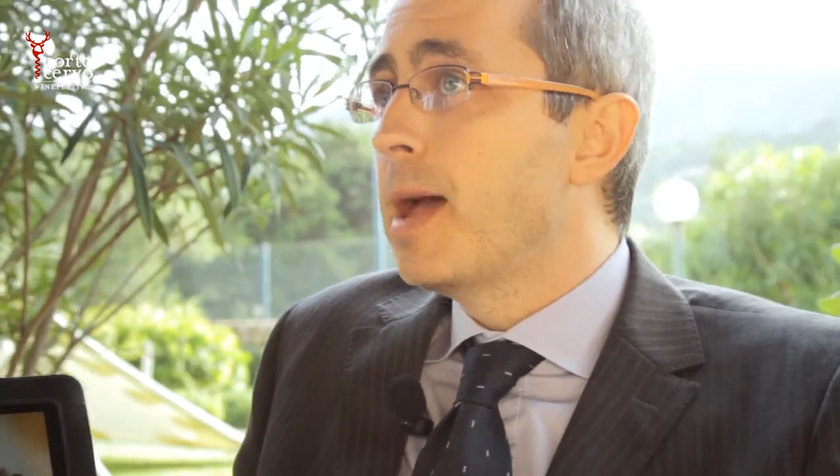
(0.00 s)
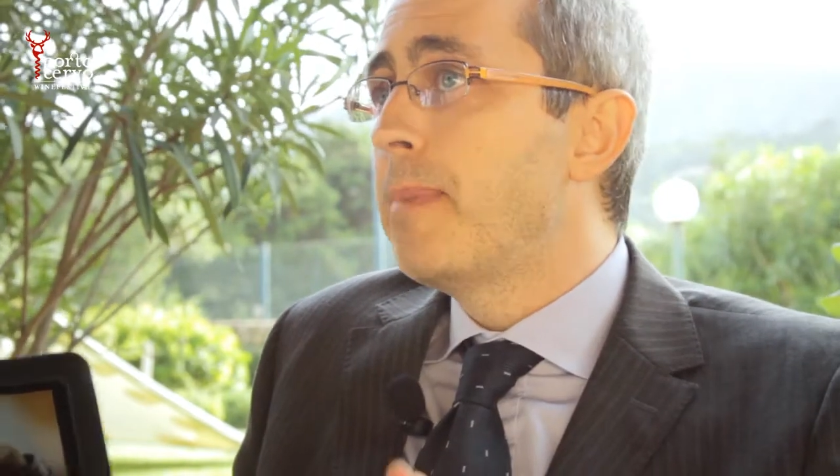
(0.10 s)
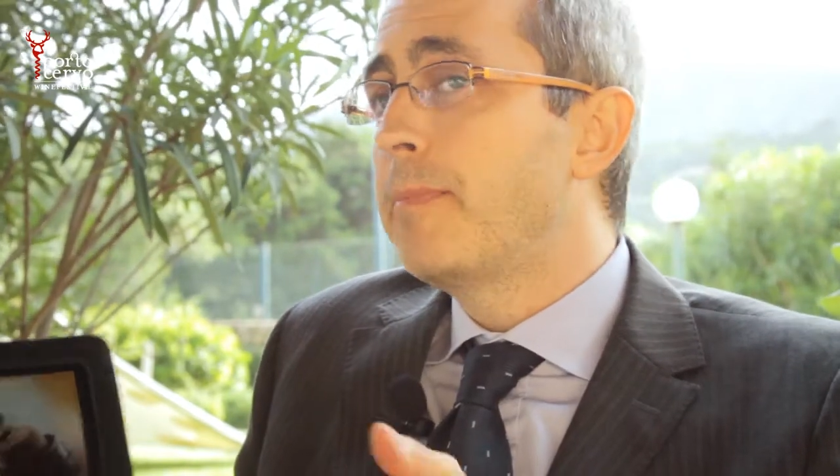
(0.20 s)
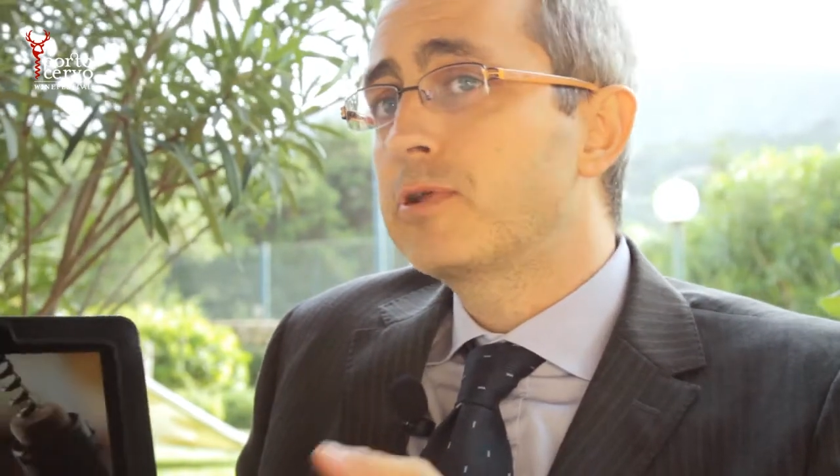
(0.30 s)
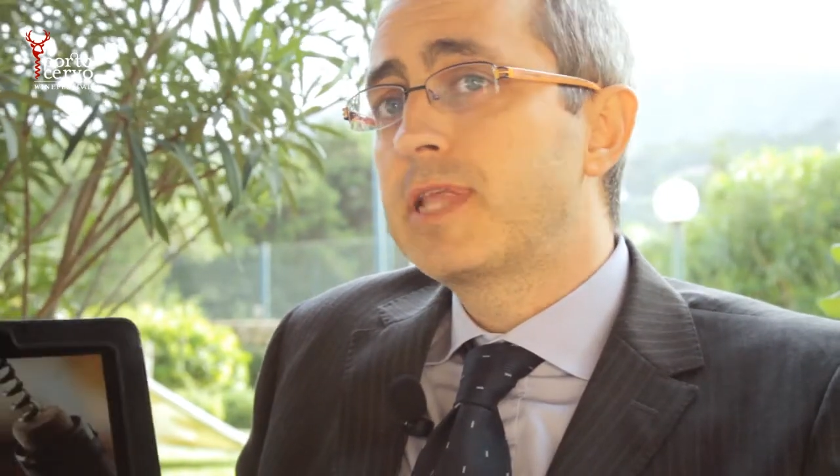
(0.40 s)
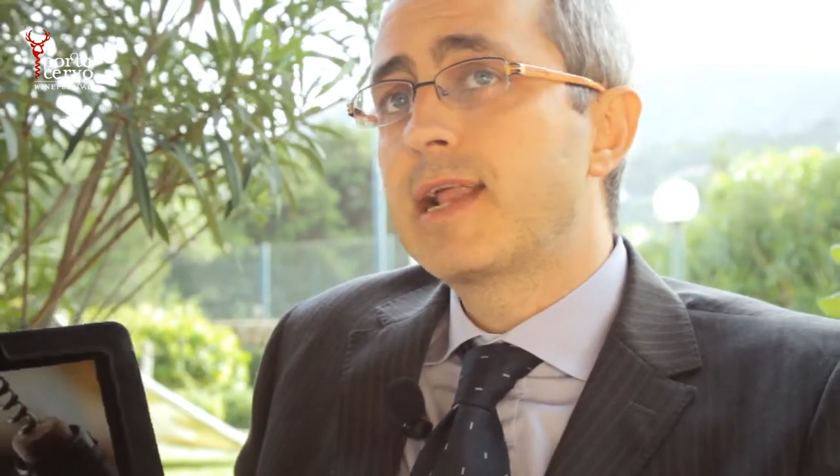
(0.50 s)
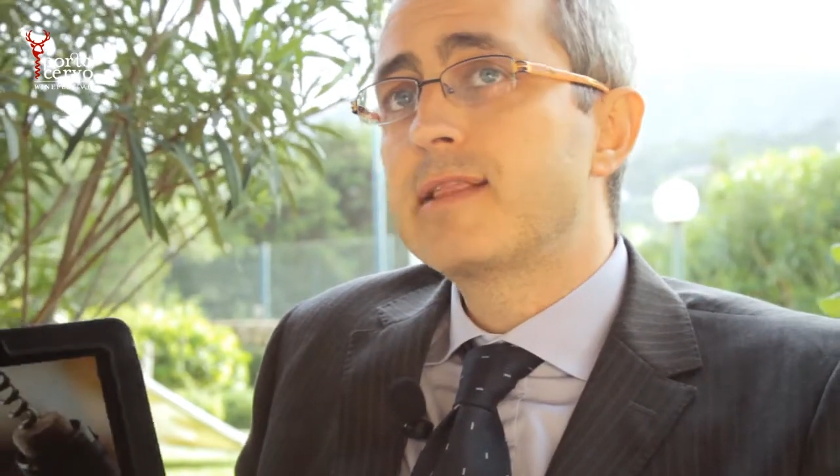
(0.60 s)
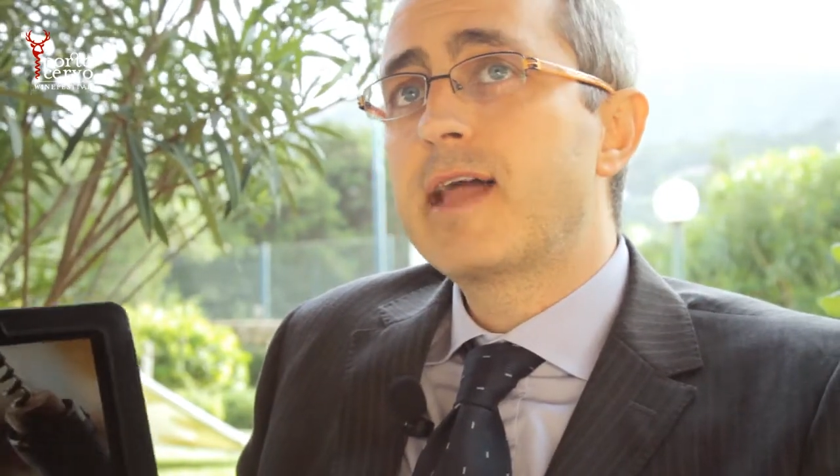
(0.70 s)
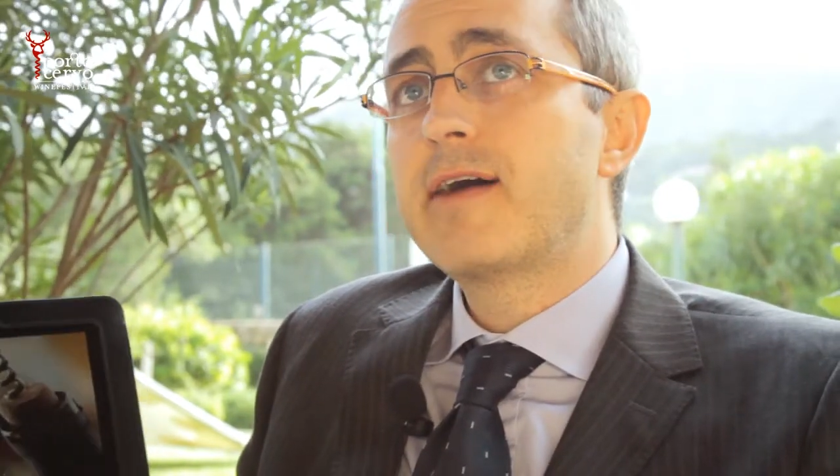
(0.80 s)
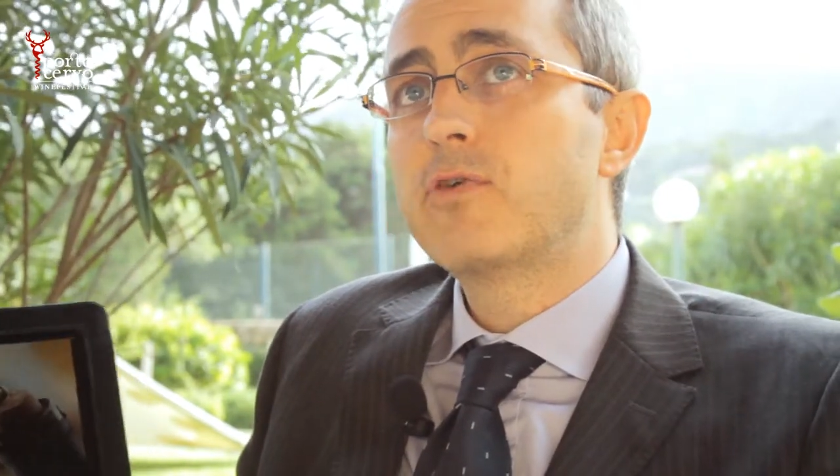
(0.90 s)
ma portare
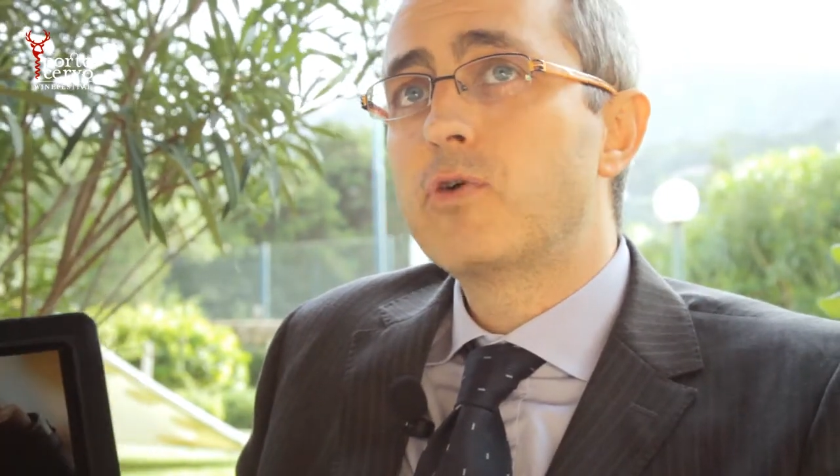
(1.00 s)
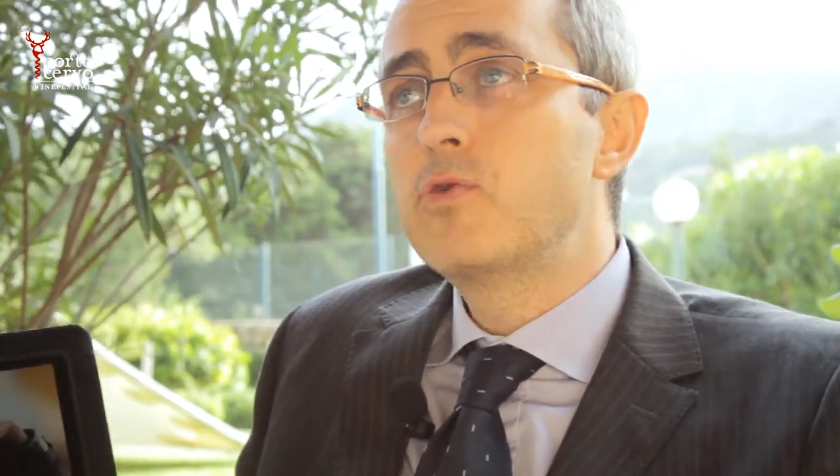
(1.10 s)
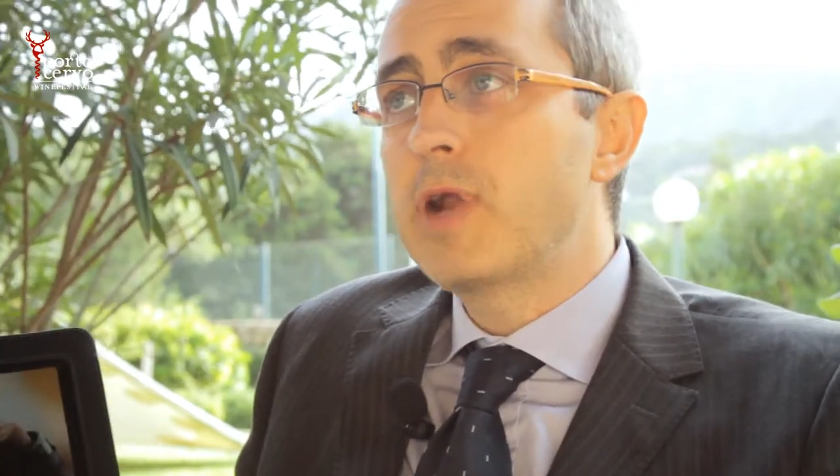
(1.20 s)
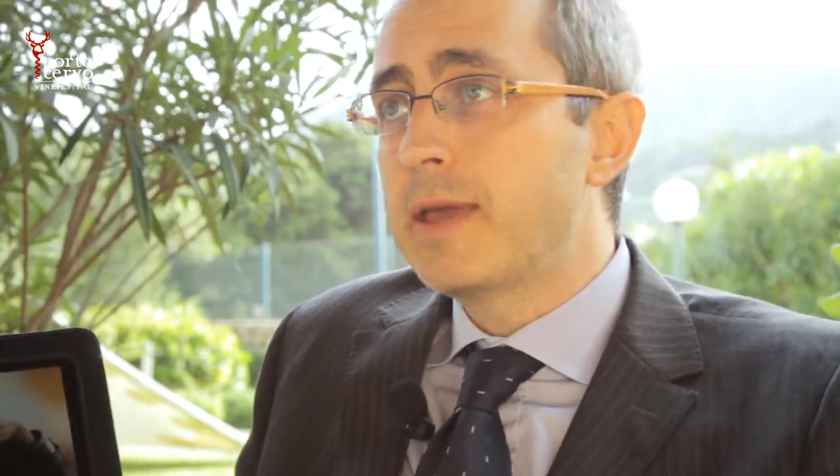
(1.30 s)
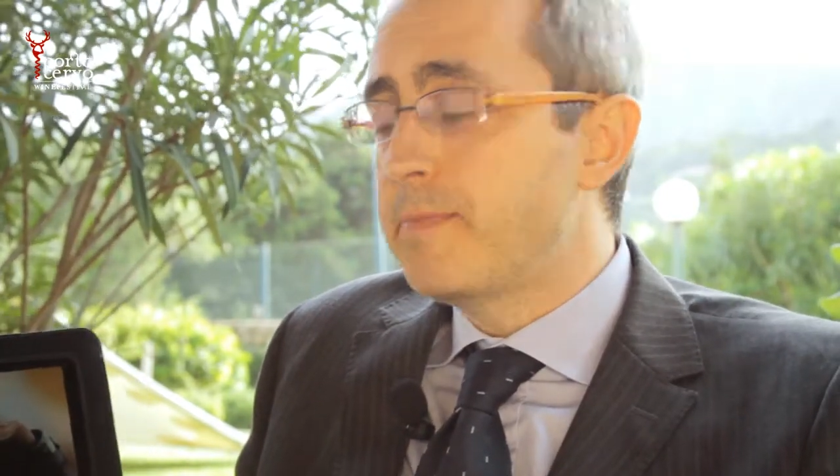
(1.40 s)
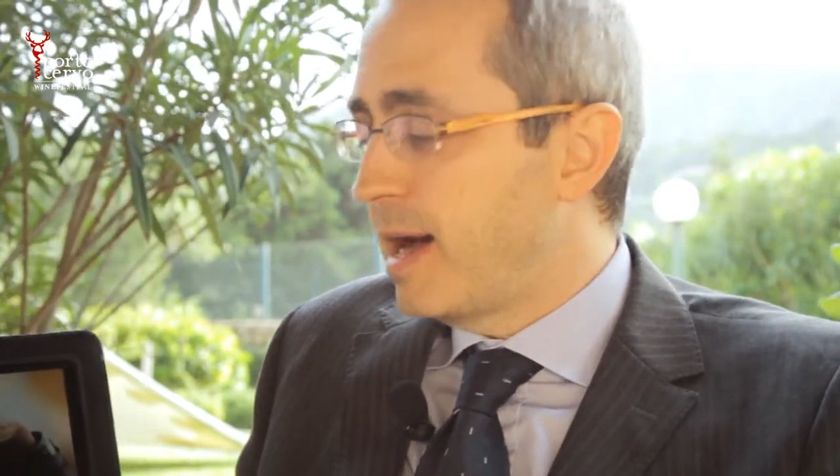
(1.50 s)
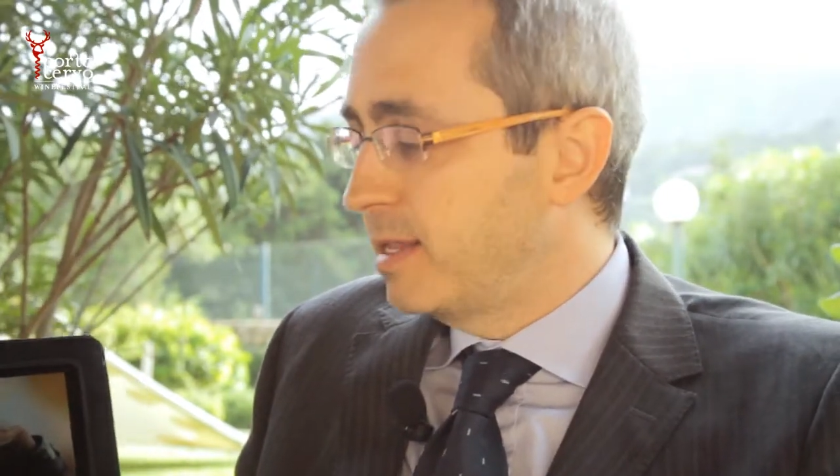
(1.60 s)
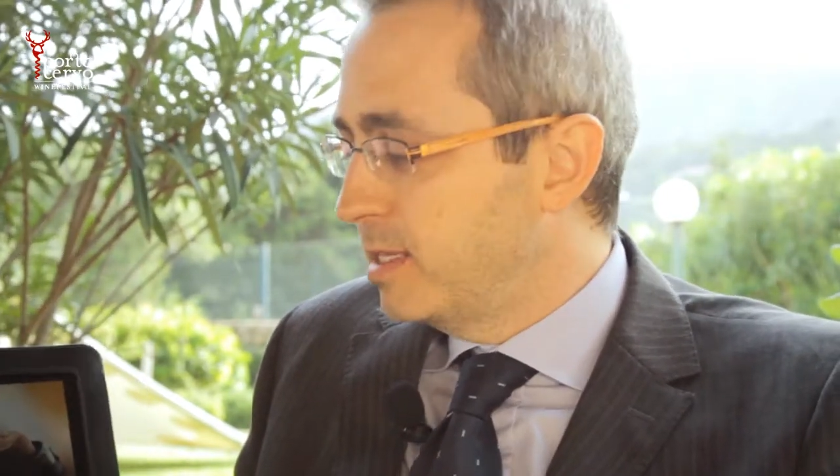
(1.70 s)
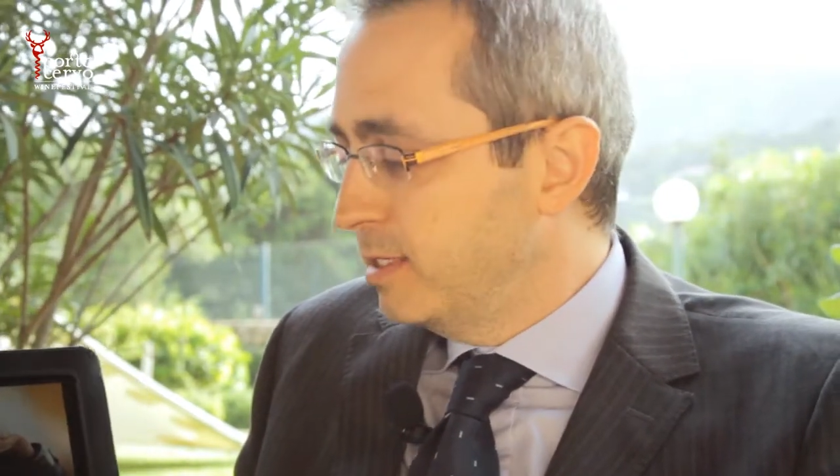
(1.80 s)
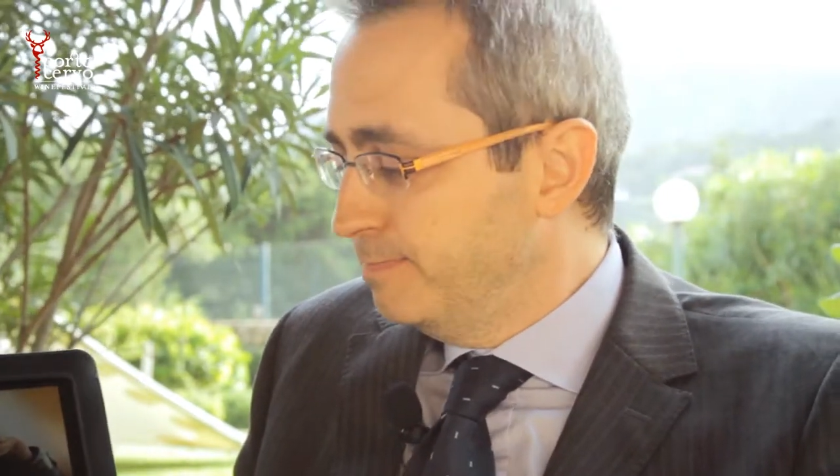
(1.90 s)
al tavolo un
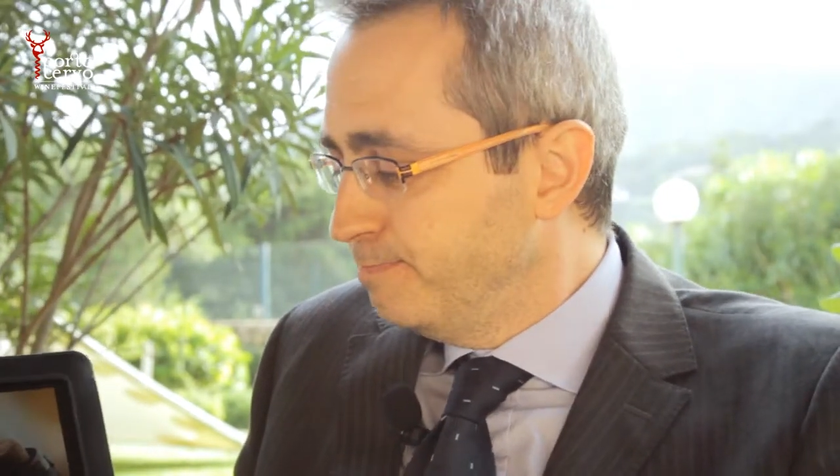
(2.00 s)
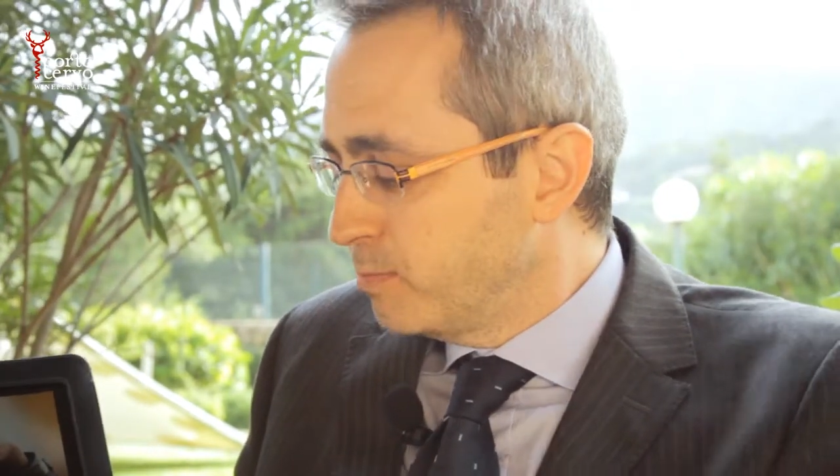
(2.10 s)
iPad